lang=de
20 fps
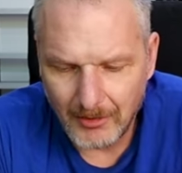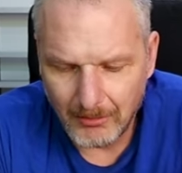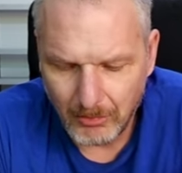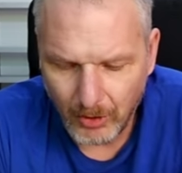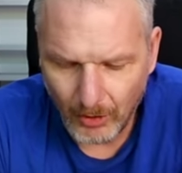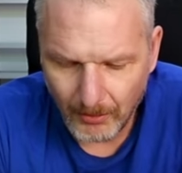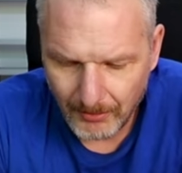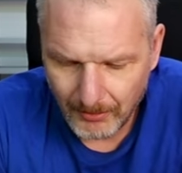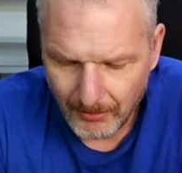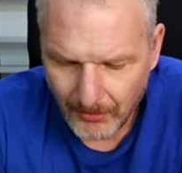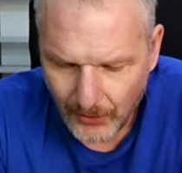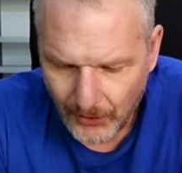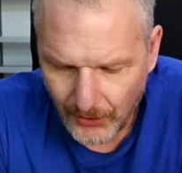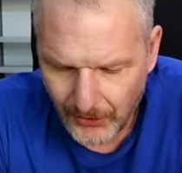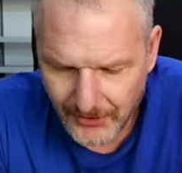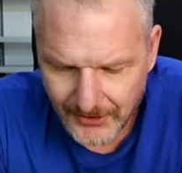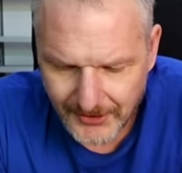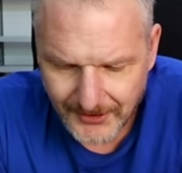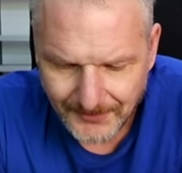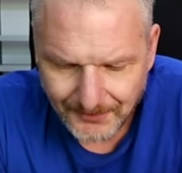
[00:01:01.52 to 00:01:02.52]
pumpen
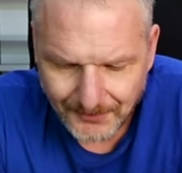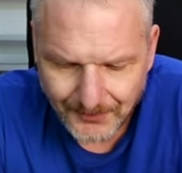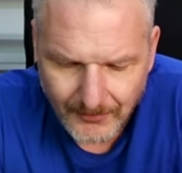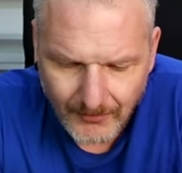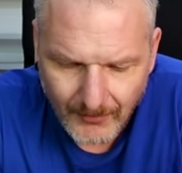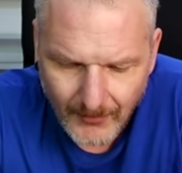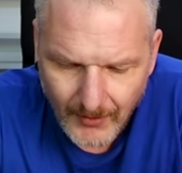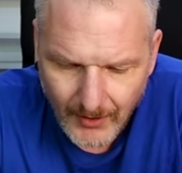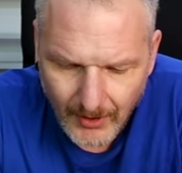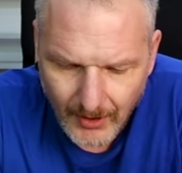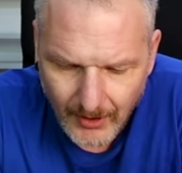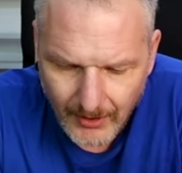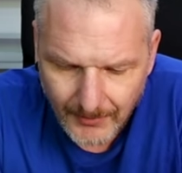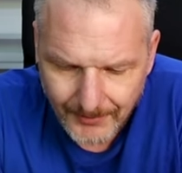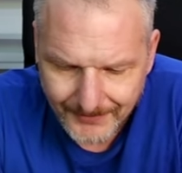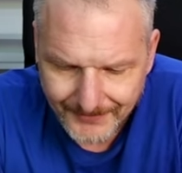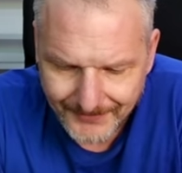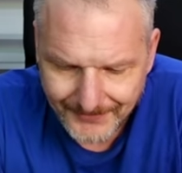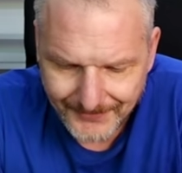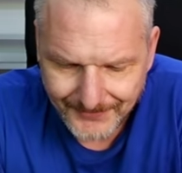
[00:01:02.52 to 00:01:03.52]
könnte.
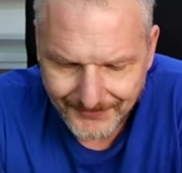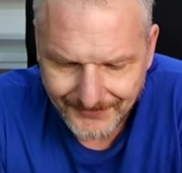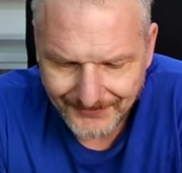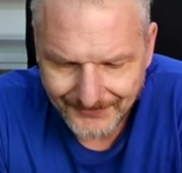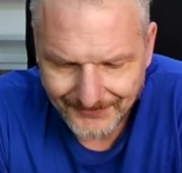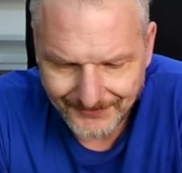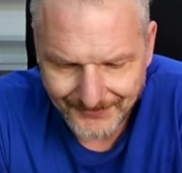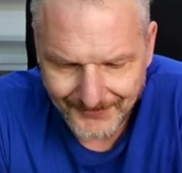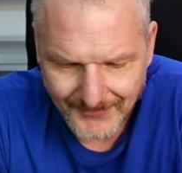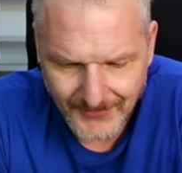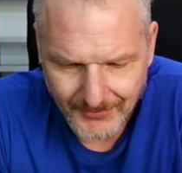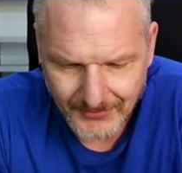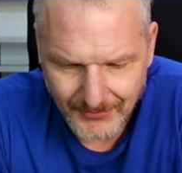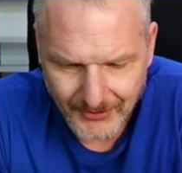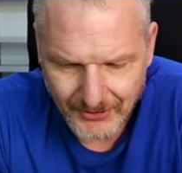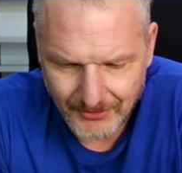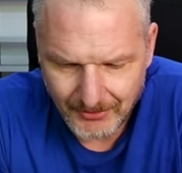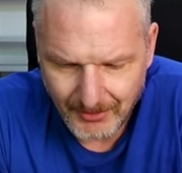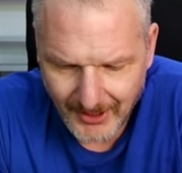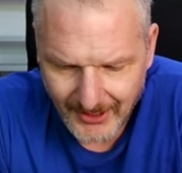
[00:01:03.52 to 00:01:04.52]
Ähm, das
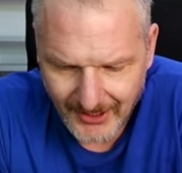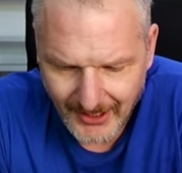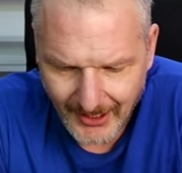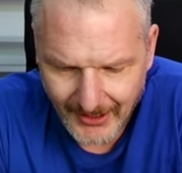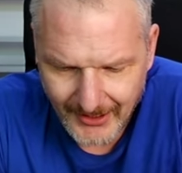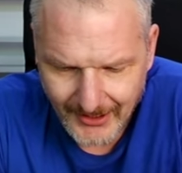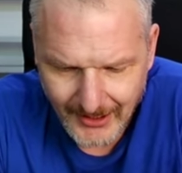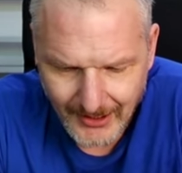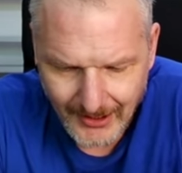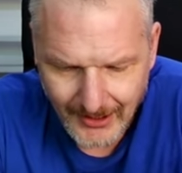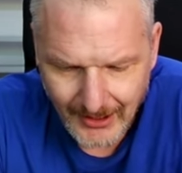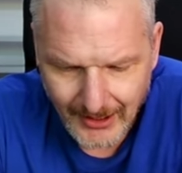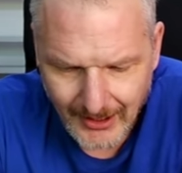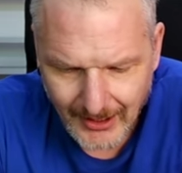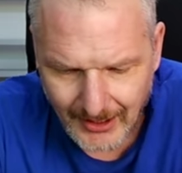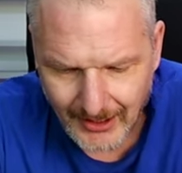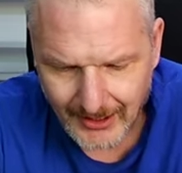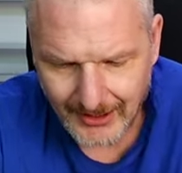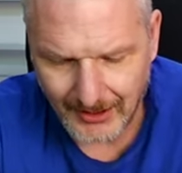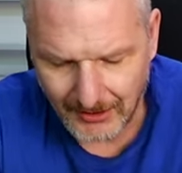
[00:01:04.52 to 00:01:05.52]
ist bei der hier
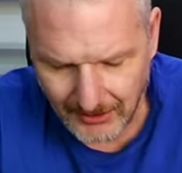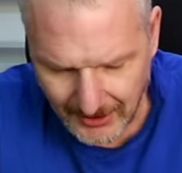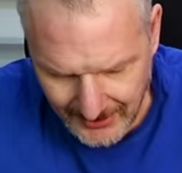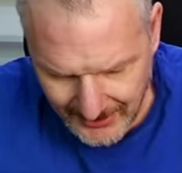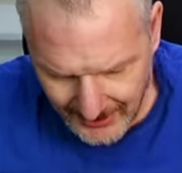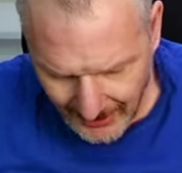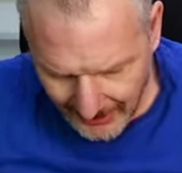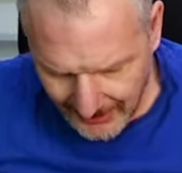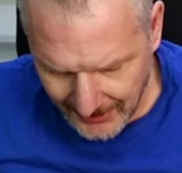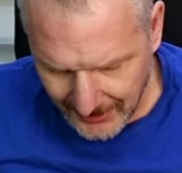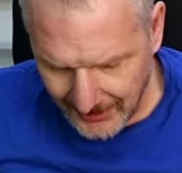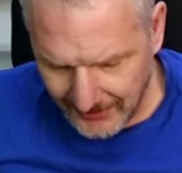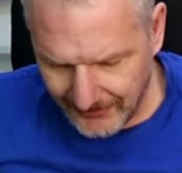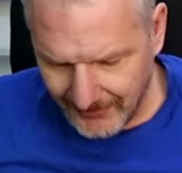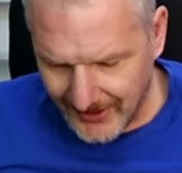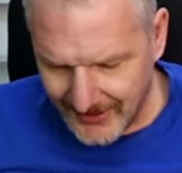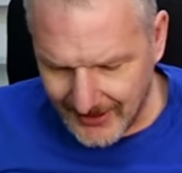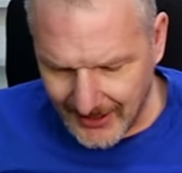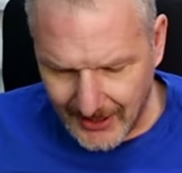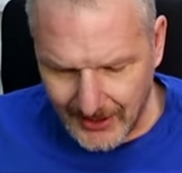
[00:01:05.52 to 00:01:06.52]
genau das gleiche. Ich
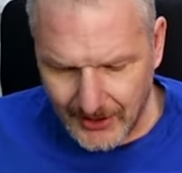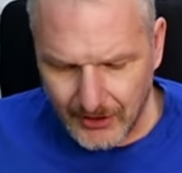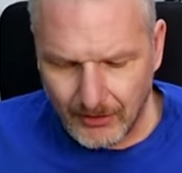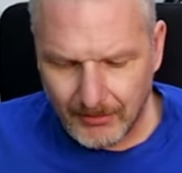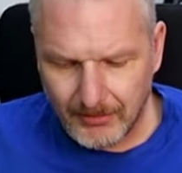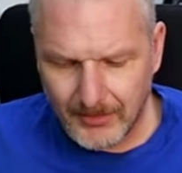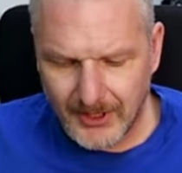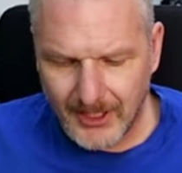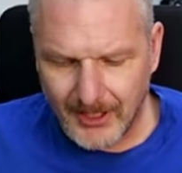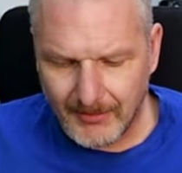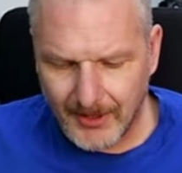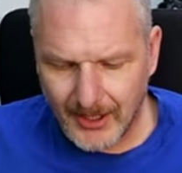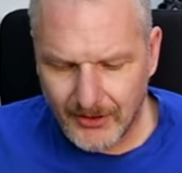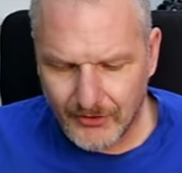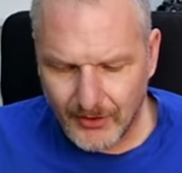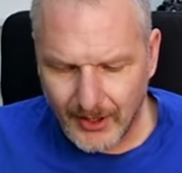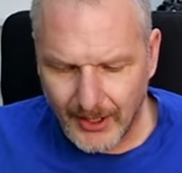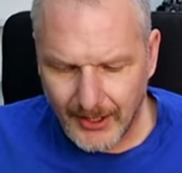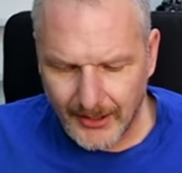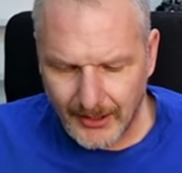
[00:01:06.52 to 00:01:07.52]
weiß gar nicht, ob man da mal
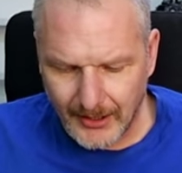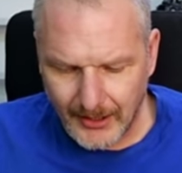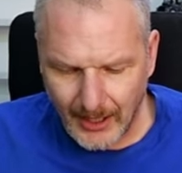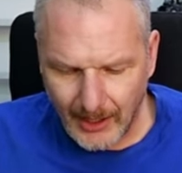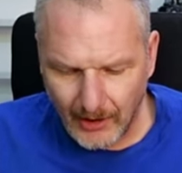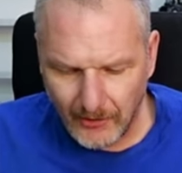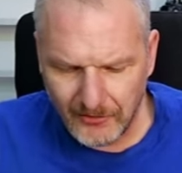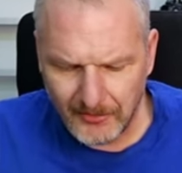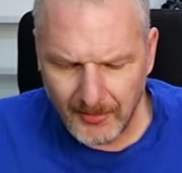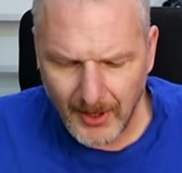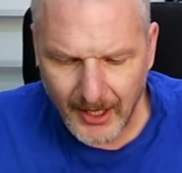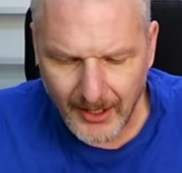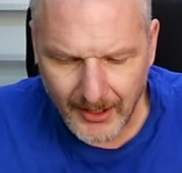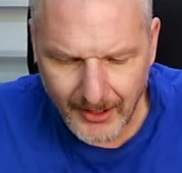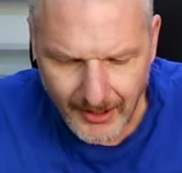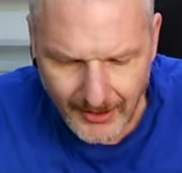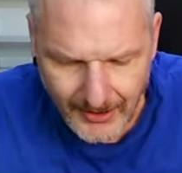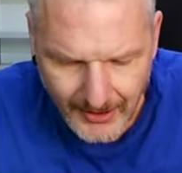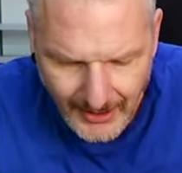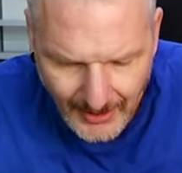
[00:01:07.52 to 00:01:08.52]
so eine aufmachen
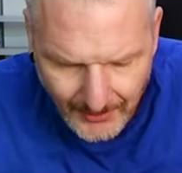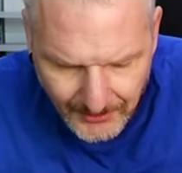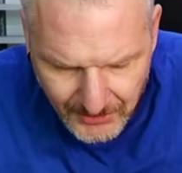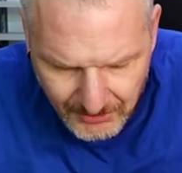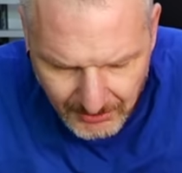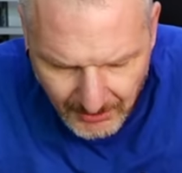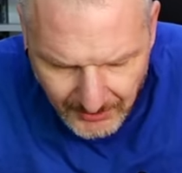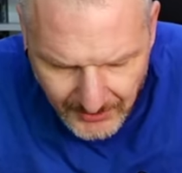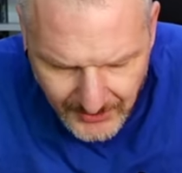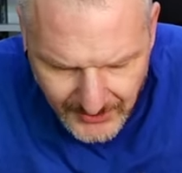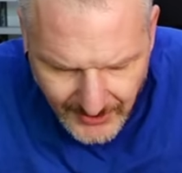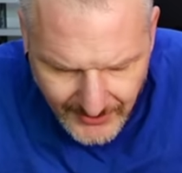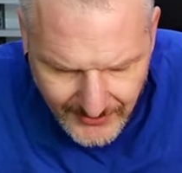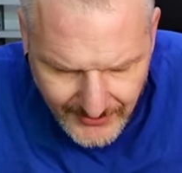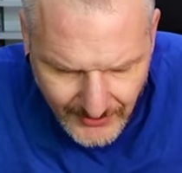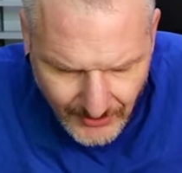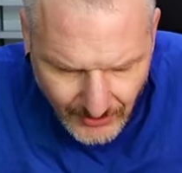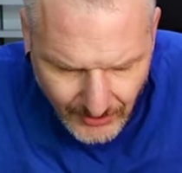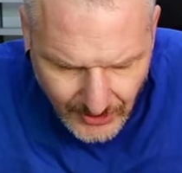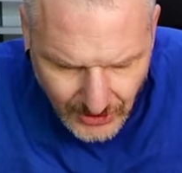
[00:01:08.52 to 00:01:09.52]
kann. Ich habe es mir bis
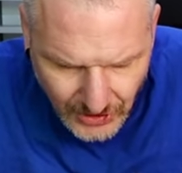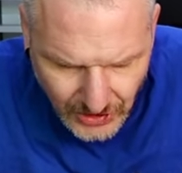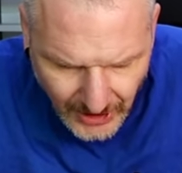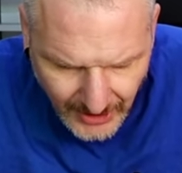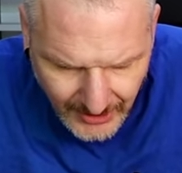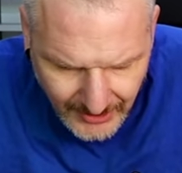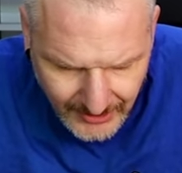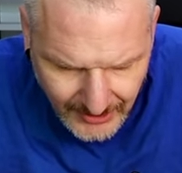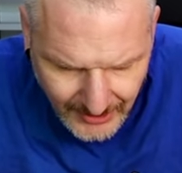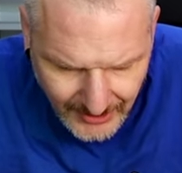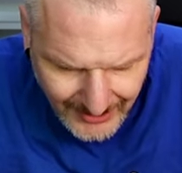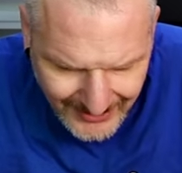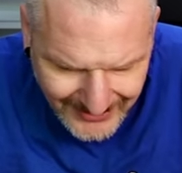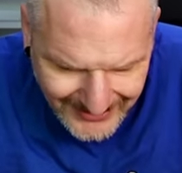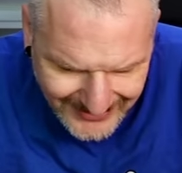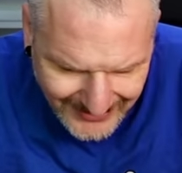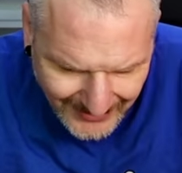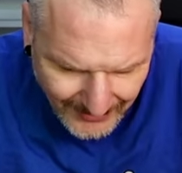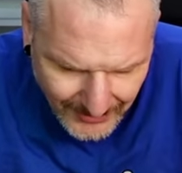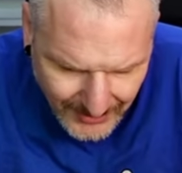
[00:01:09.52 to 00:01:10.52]
jetzt noch geschenkt,
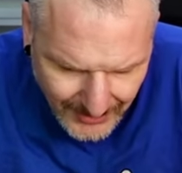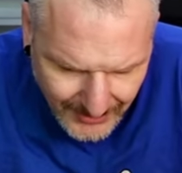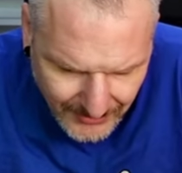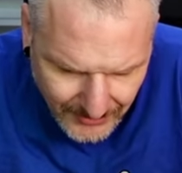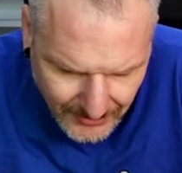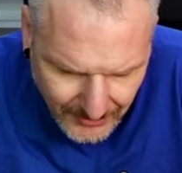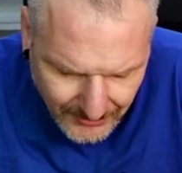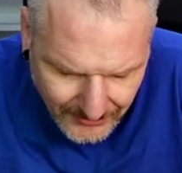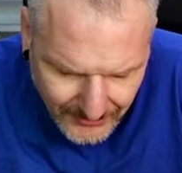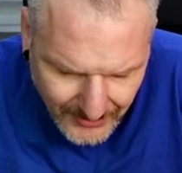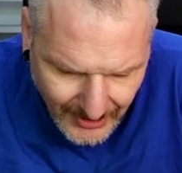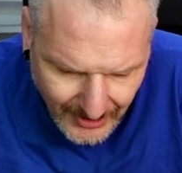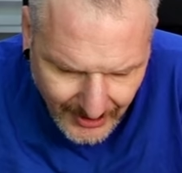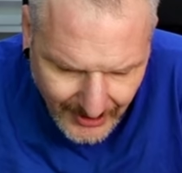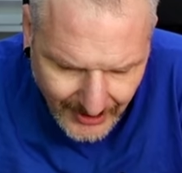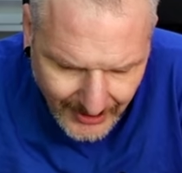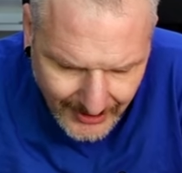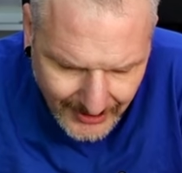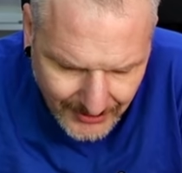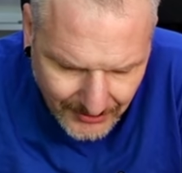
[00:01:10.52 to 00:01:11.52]
aber das dürfte ja
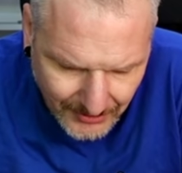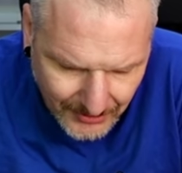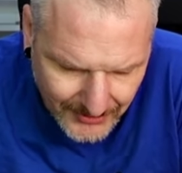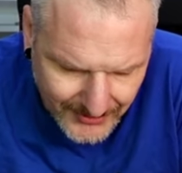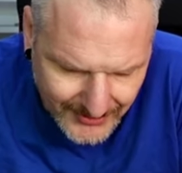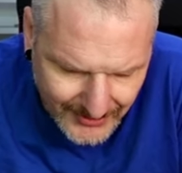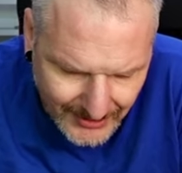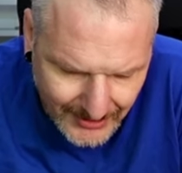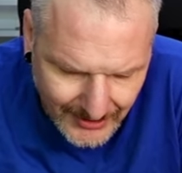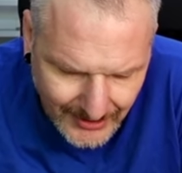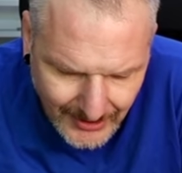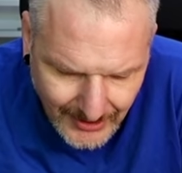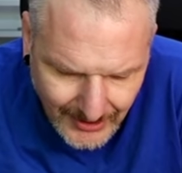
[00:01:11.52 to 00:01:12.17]
keine große...